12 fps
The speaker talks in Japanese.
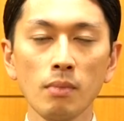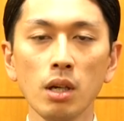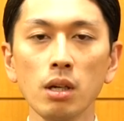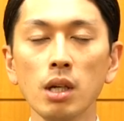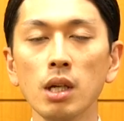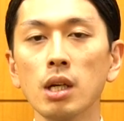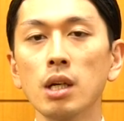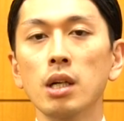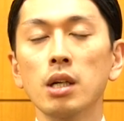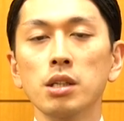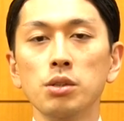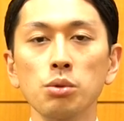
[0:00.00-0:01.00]
で
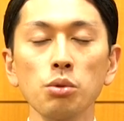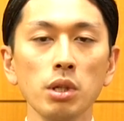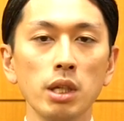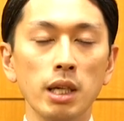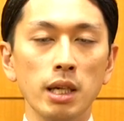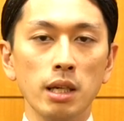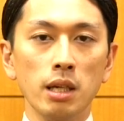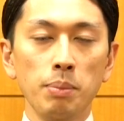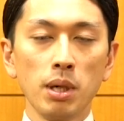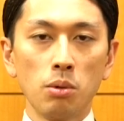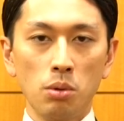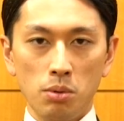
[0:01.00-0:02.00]
その時にやっ
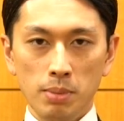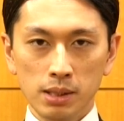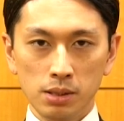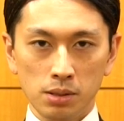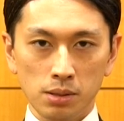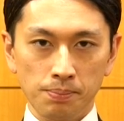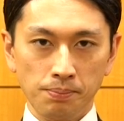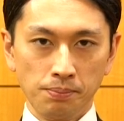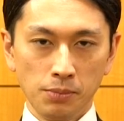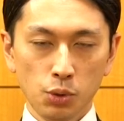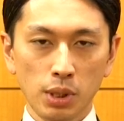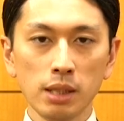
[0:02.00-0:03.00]
ぱりこうまず
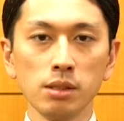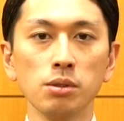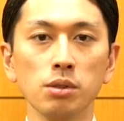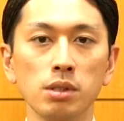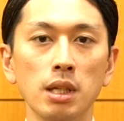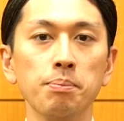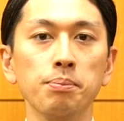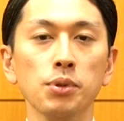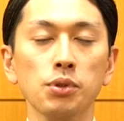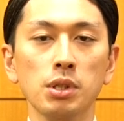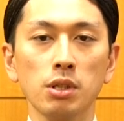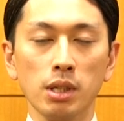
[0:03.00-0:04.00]
2つの
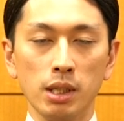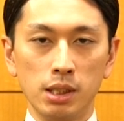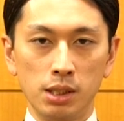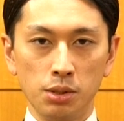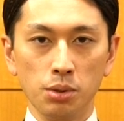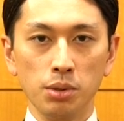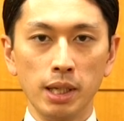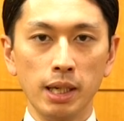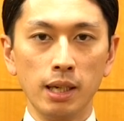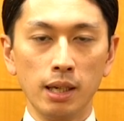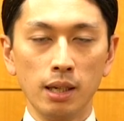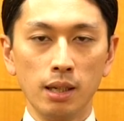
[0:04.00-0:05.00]
ステップっていうのが必要
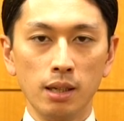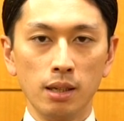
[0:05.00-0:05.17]
で、